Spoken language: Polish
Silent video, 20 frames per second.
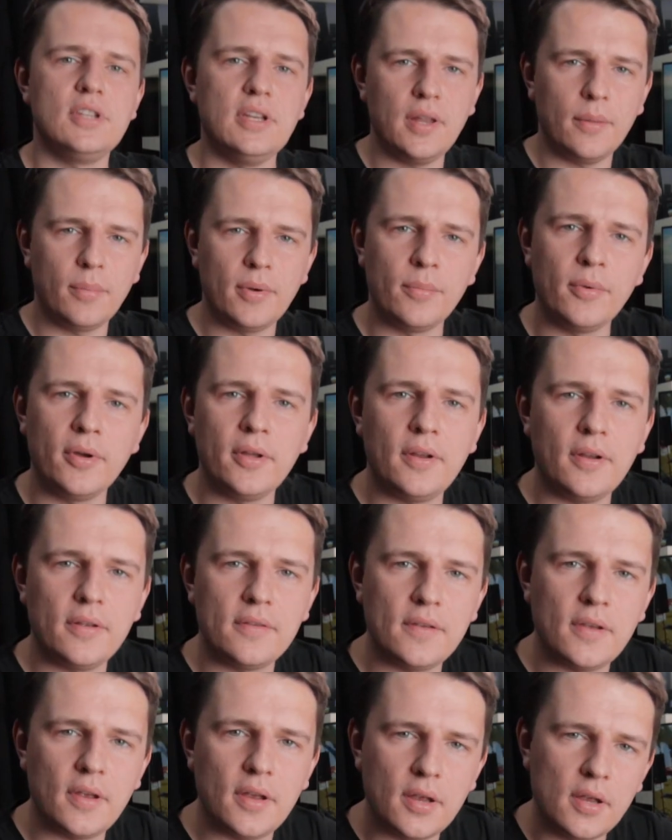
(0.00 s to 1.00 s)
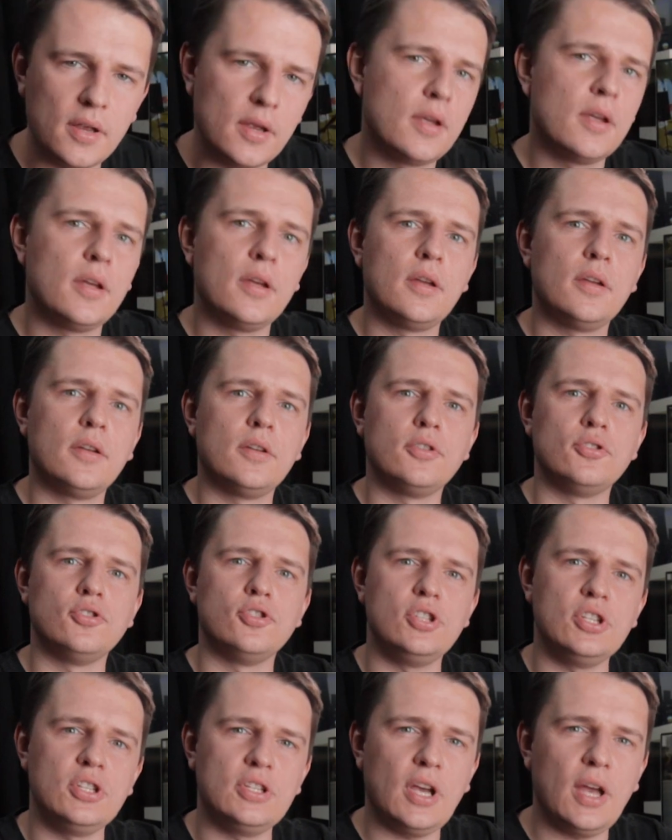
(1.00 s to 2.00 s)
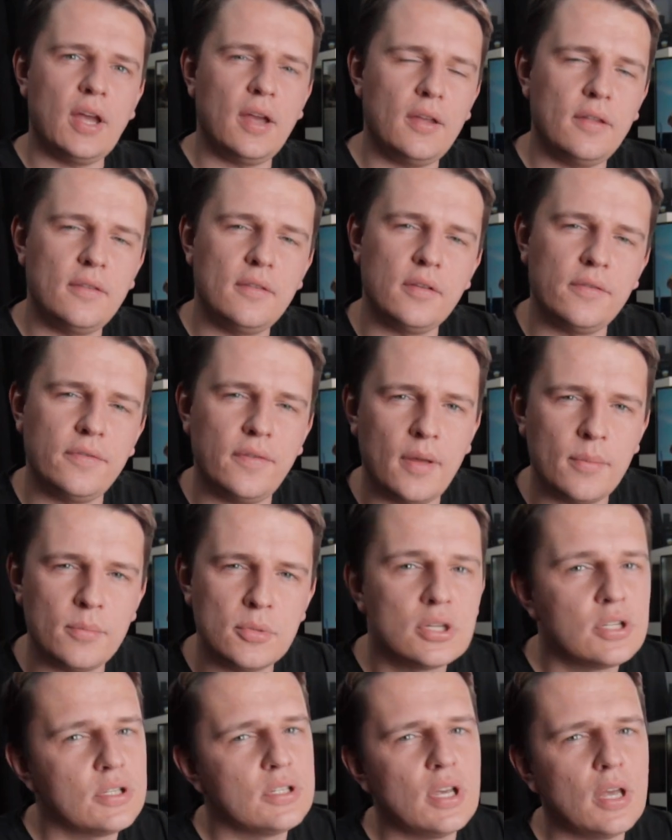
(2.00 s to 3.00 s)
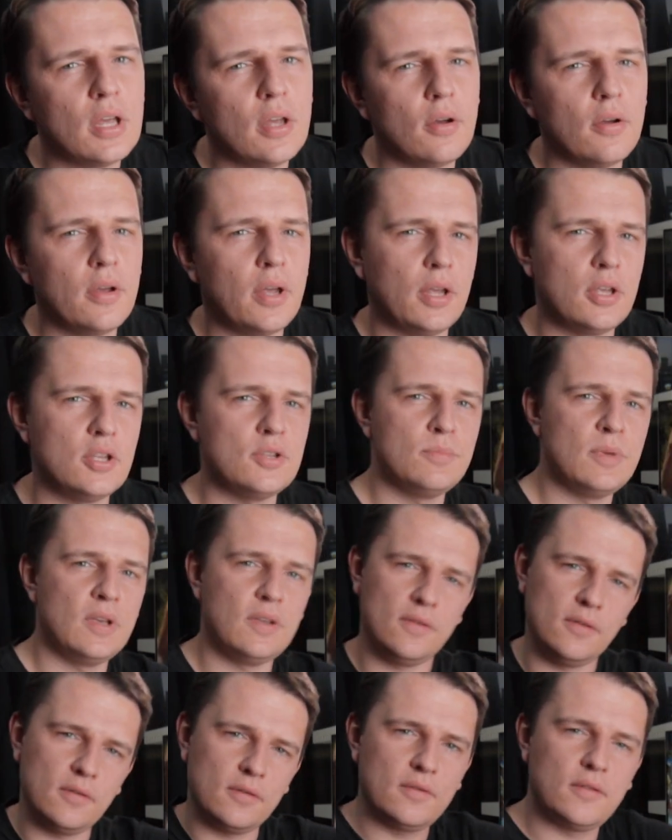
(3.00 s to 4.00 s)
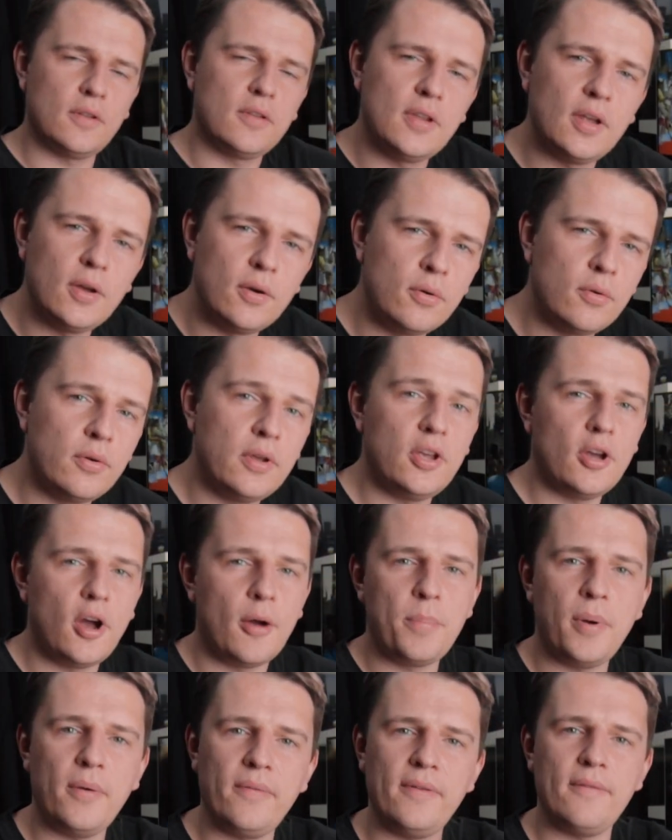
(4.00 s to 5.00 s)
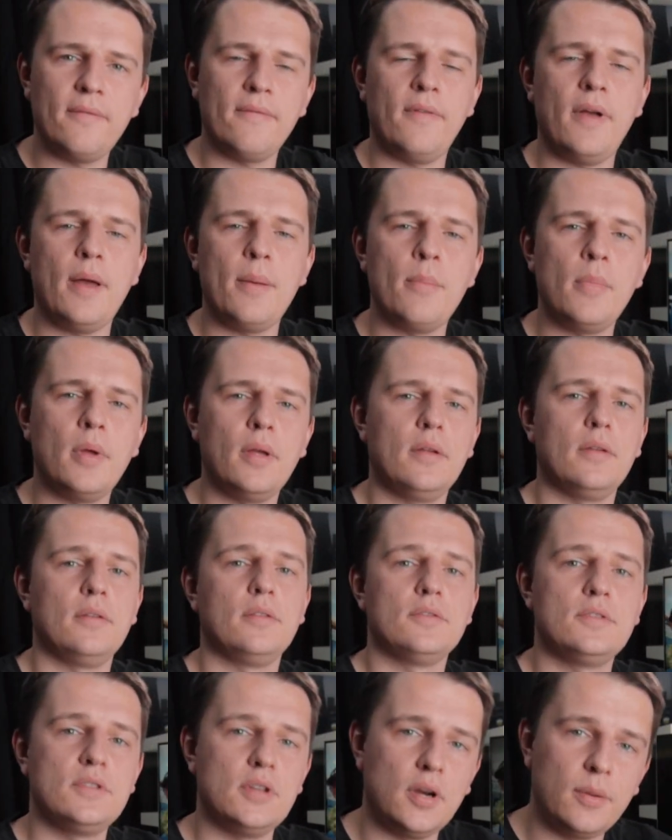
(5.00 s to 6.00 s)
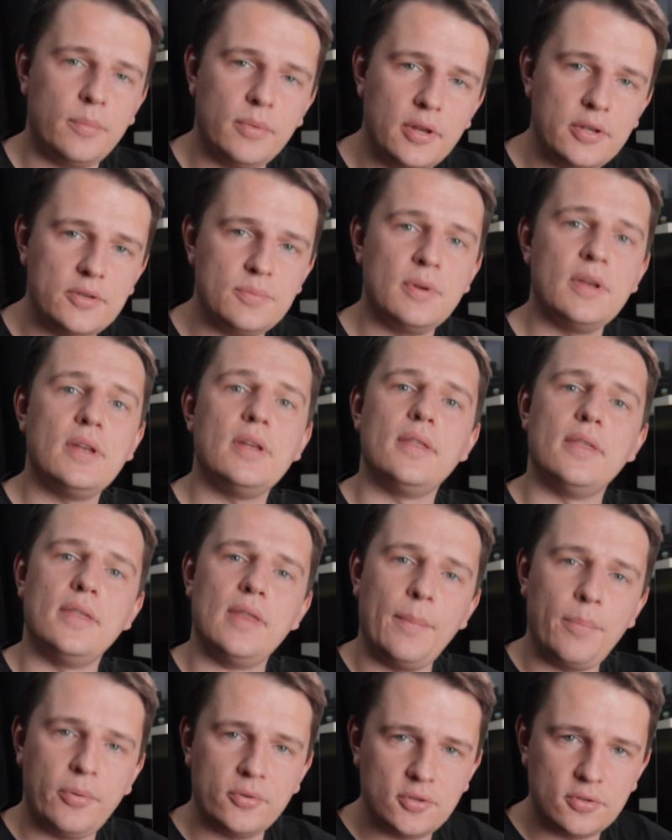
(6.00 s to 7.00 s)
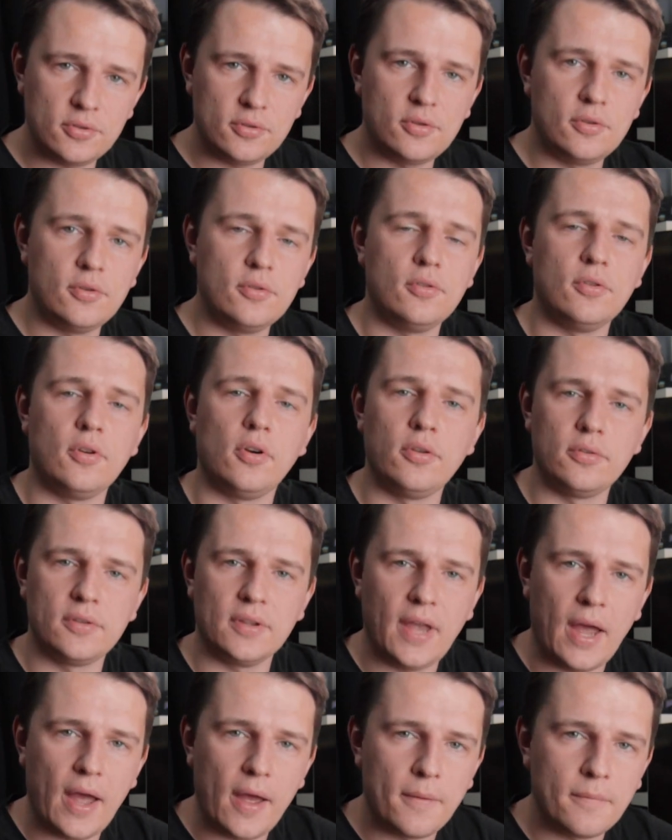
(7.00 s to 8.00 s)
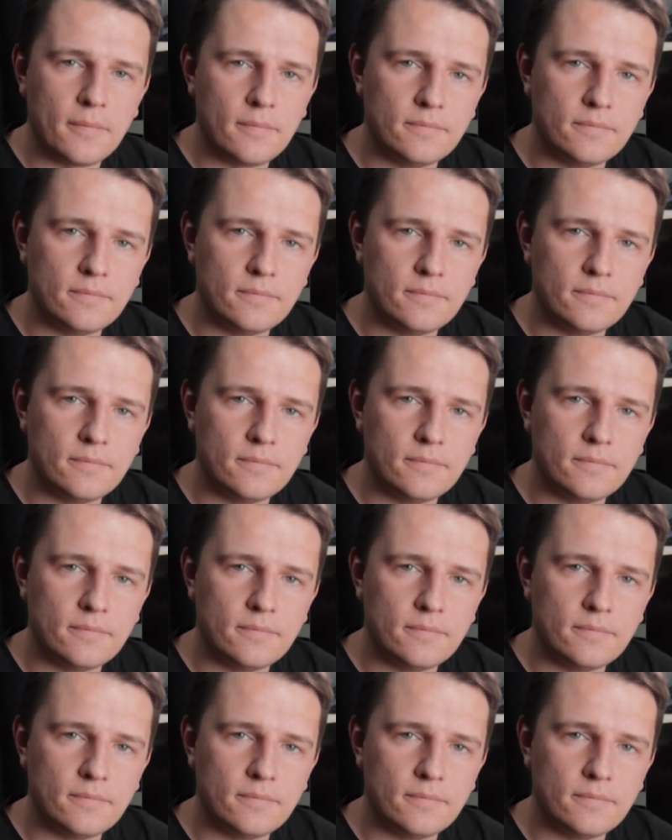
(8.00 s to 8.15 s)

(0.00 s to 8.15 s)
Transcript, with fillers: Dzień dobry moi drodzy. Dzisiaj cofamy się o jakiś miesiąc do tyłu i opowiem wam, co robiliśmy na początku grudnia.